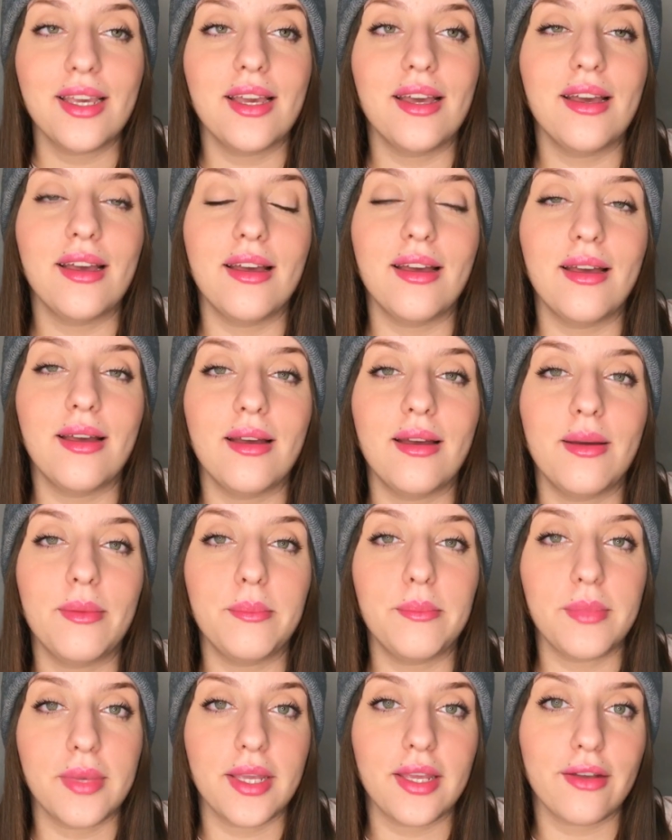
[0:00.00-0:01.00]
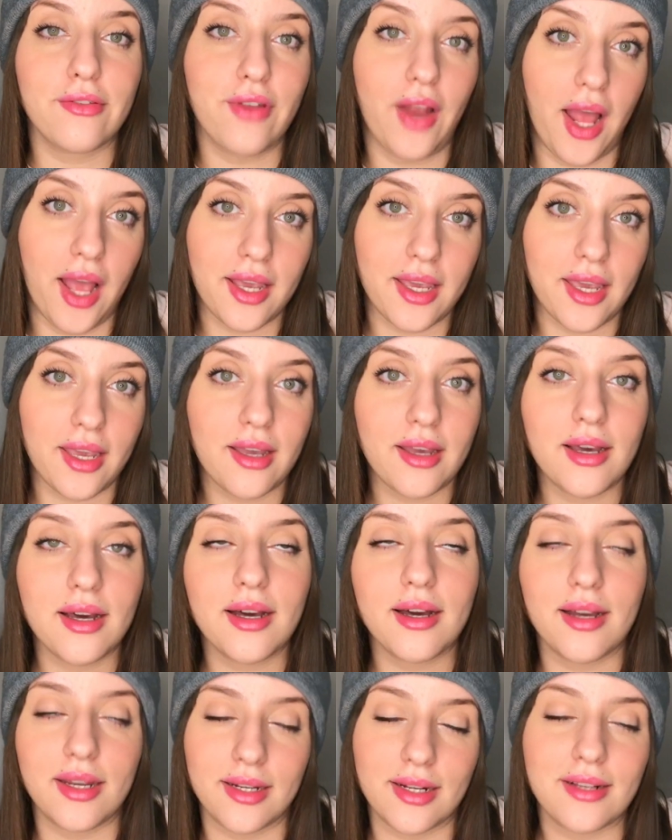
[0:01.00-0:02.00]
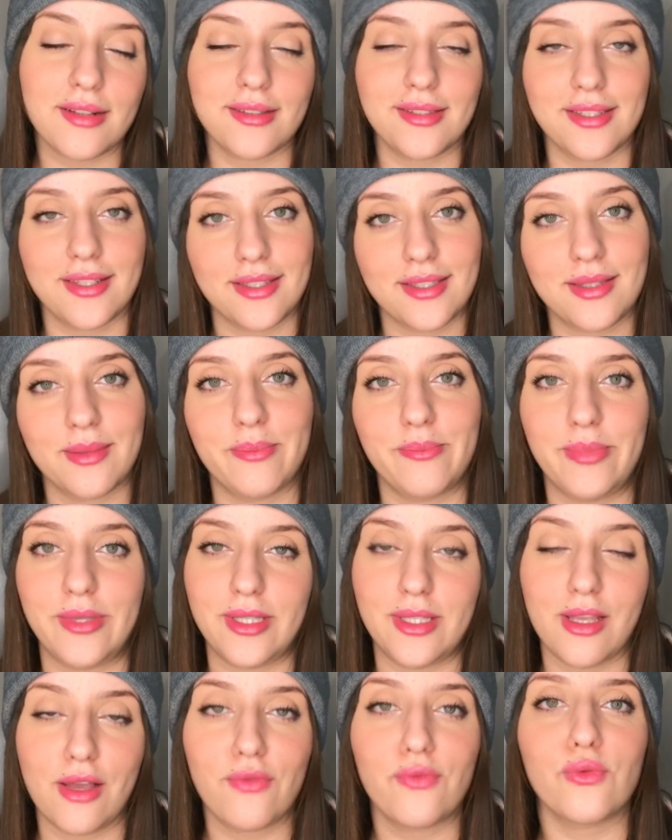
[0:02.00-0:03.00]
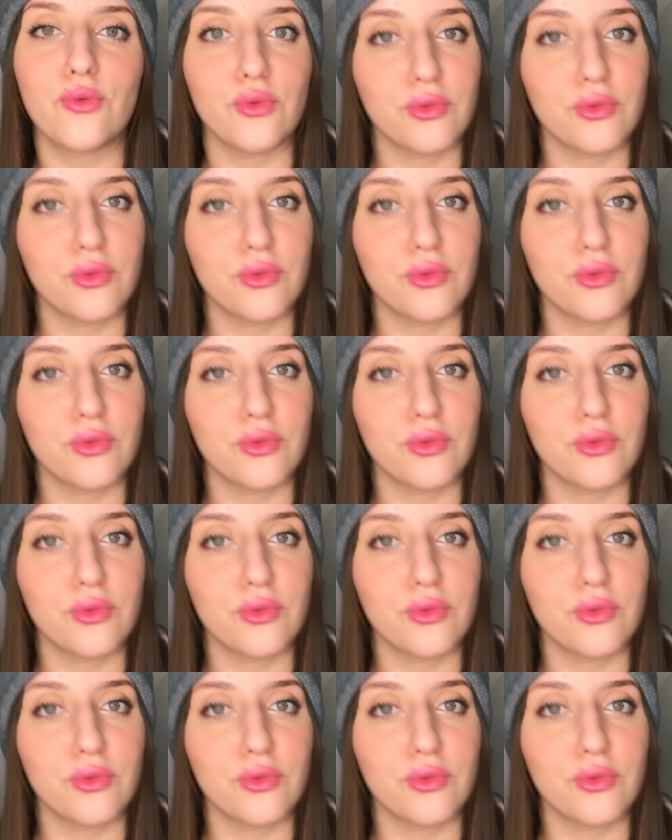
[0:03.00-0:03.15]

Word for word: آه مي في الحقيقه انا كنتعصب بزاف